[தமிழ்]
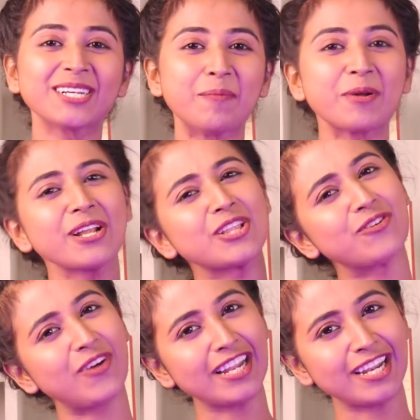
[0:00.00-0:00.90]
அதுக்கப்புறம் நான்
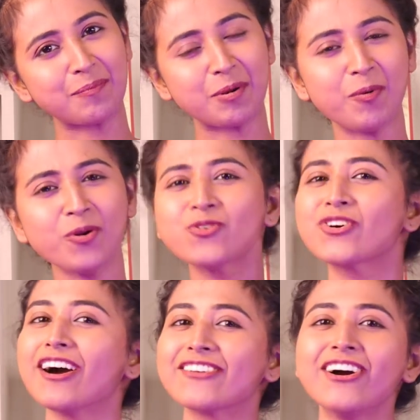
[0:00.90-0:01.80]
இந்த வேலையில் இப்படி
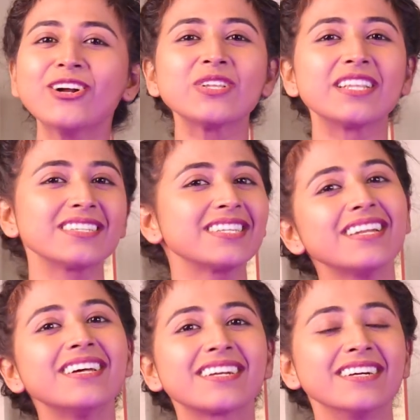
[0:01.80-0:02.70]
போகணும் கார் வாங்கணும் இந்த
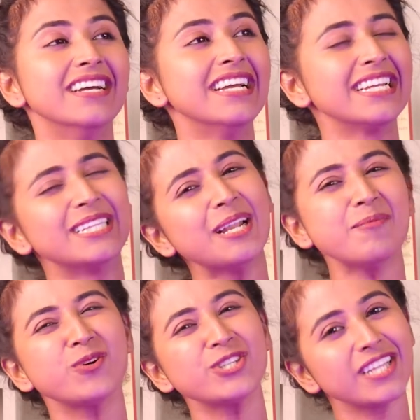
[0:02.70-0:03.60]
அசையெல்லாம் இருக்குது
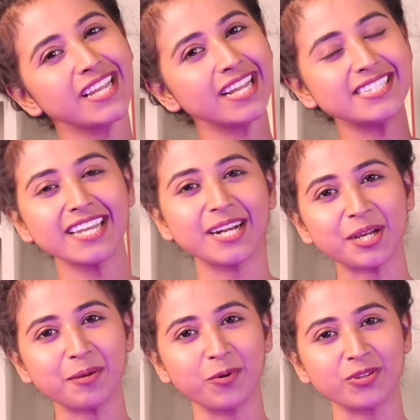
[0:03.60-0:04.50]
இதெல்லாம் முடிஞ்சு தான் ஏஜிங்கே
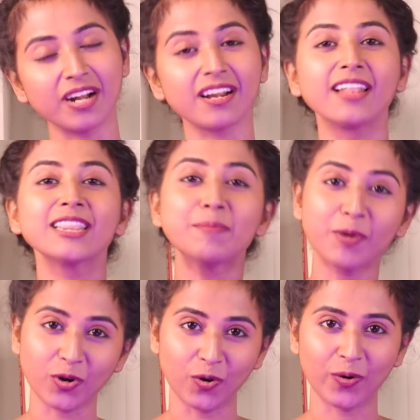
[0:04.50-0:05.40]
நடக்க போகுது ஆனால் அந்த
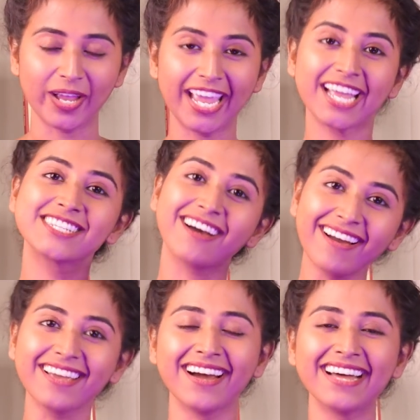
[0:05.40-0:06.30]
பக்கம் ஏஜ்
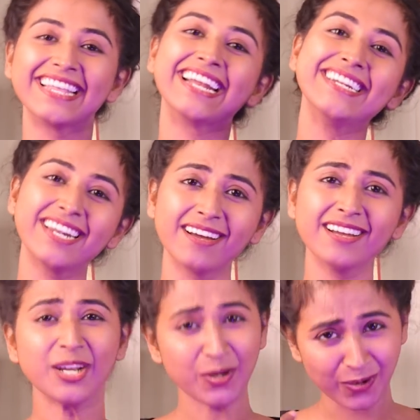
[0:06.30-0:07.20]
ஆகி அந்த எண்டில்
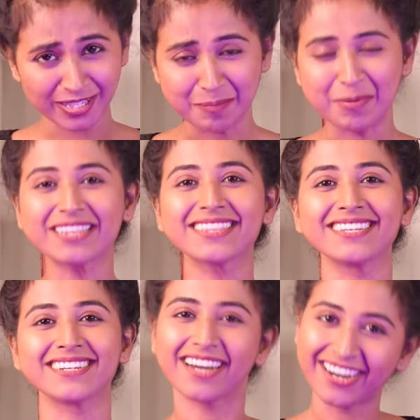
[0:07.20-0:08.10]
குழந்தை
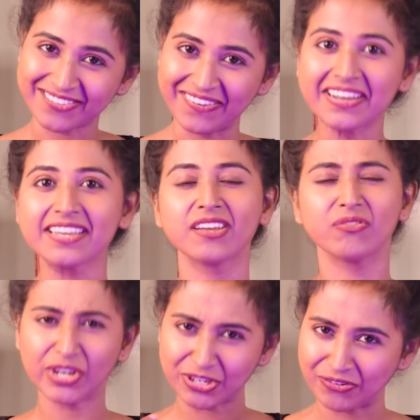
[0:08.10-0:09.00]
பெற்று கார் வாங்கி
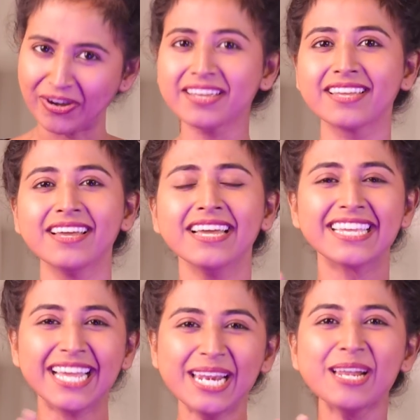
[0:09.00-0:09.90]
வீடு வாங்கி
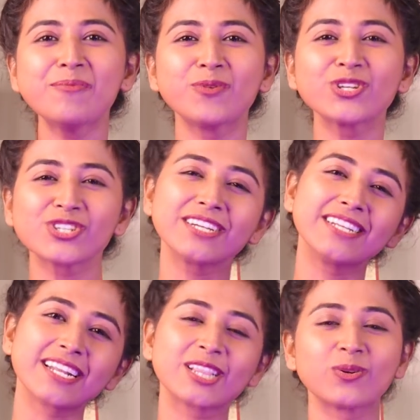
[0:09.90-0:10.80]
எல்லாம் முடிச்சுட்டு
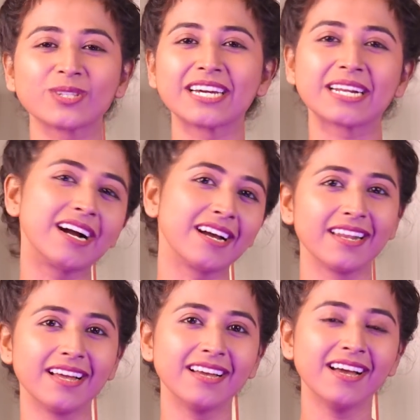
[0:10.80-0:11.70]
அந்த இடத்துல ஒருத்தங்க
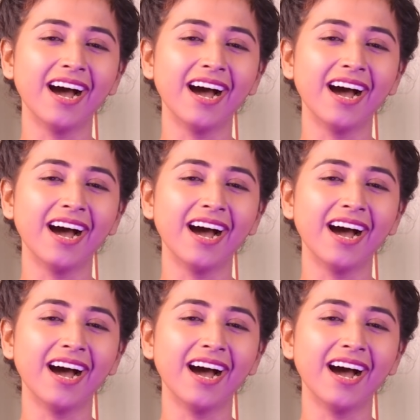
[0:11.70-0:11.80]
இருக்காங்கல்ல